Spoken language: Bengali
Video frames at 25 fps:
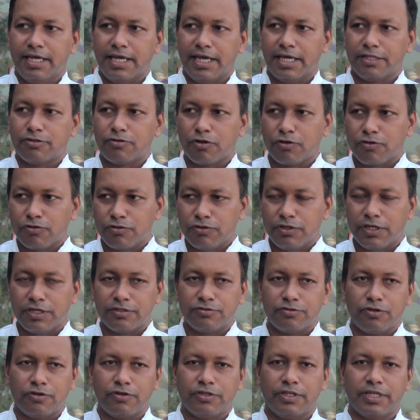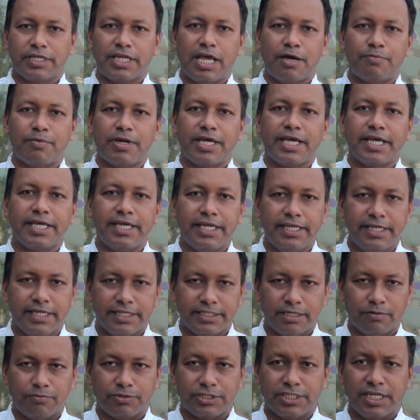এই তরুণদের তরুণদেরকে আমরা এগিয়ে
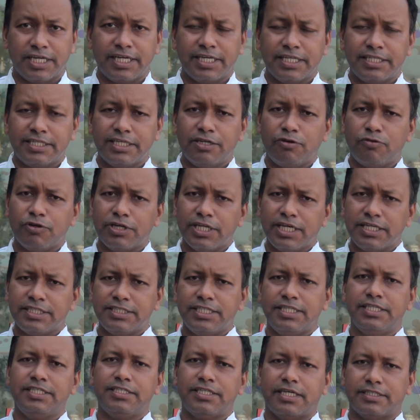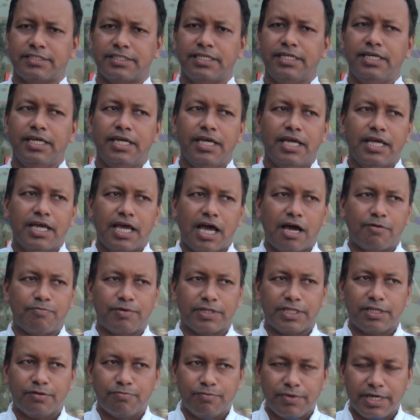নিয়ে যাব সেক্ষেত্রে অনেক জিনিস আছে
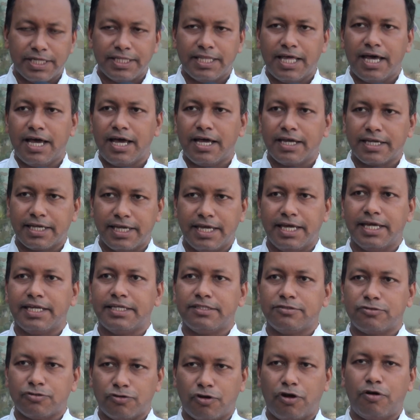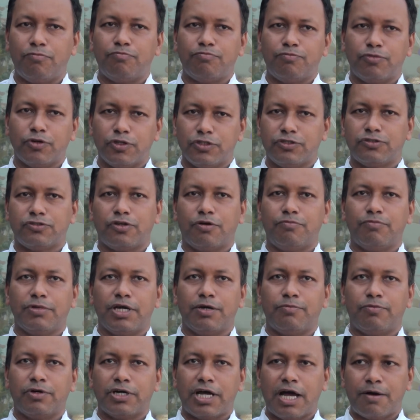আপনাদের মেধা জ্ঞান শ্রম পরিশ্রম
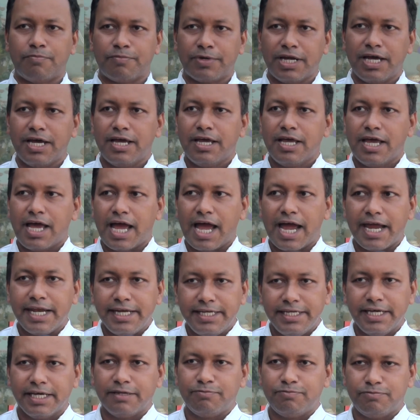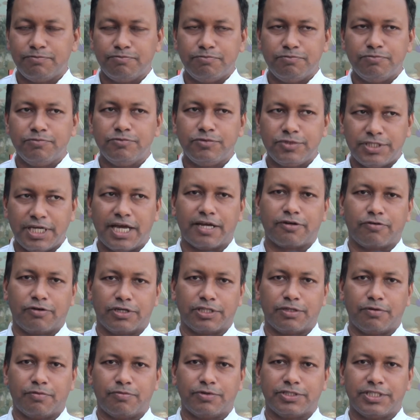এবং আমরা আইডিয়া শেয়ার
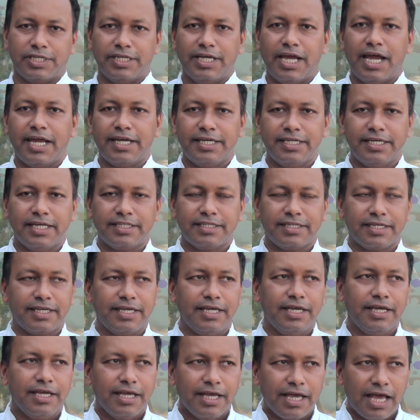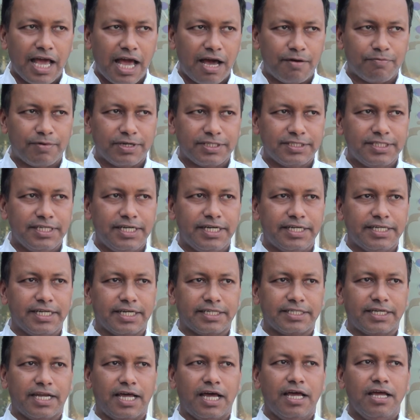করতে পারবো সেই আইডিয়া থেকে আমরা সিলেটে
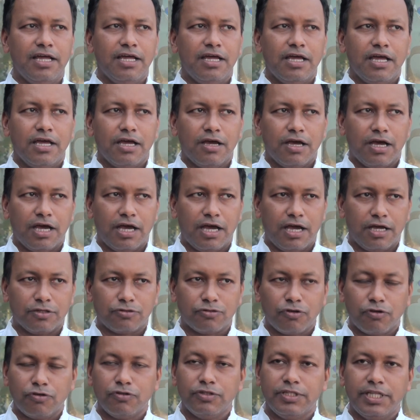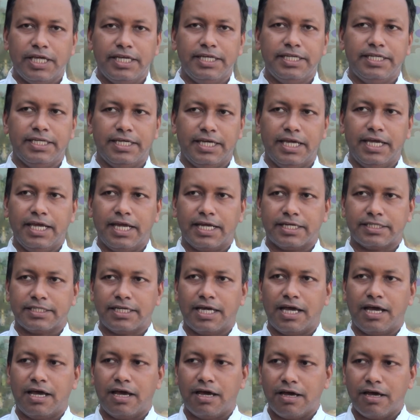একটা তরুণদের নিয়ে একটা